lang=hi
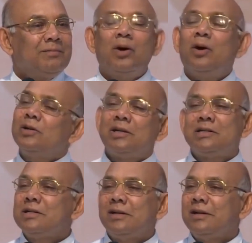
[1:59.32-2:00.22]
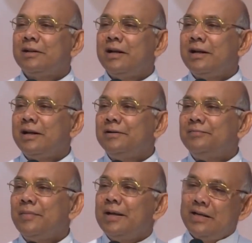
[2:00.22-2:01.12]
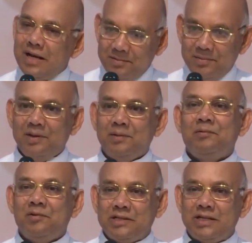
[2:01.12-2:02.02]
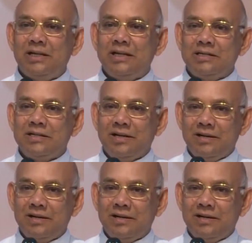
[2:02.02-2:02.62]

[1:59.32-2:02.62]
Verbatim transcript: बहुत अच्छा लगता है यहाँ भी अभी वैसा ही किचन